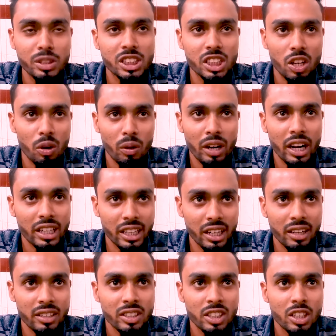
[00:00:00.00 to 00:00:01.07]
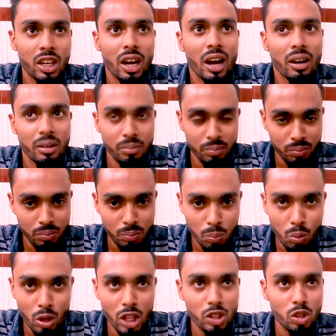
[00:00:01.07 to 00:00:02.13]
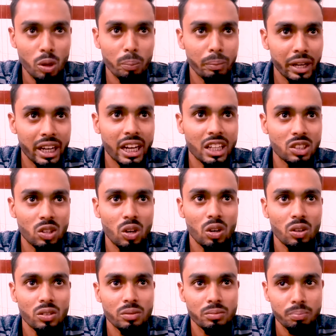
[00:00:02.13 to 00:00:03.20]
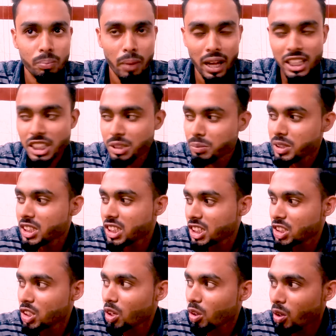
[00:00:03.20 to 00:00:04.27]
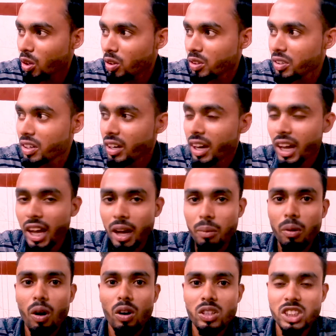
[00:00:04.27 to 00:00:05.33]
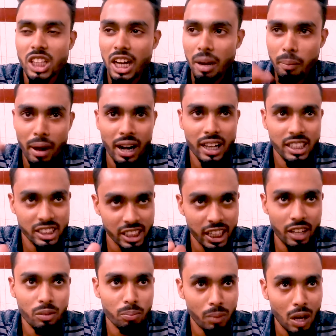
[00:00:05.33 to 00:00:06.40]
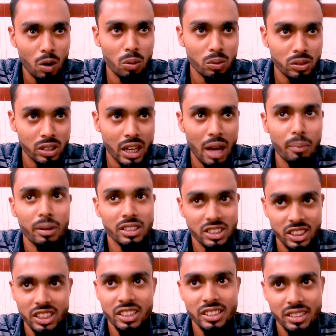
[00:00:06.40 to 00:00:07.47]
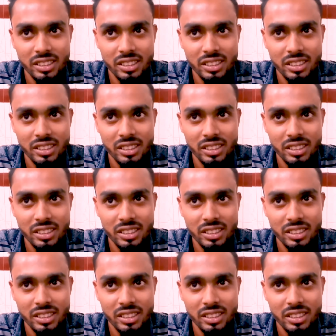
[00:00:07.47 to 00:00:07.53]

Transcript: মিশ্রণ একটা পুরাতন বিখ্যাত বালিশ মিষ্টির জন্য এবং সারা বাংলাদেশে এর ভালো নাম আছে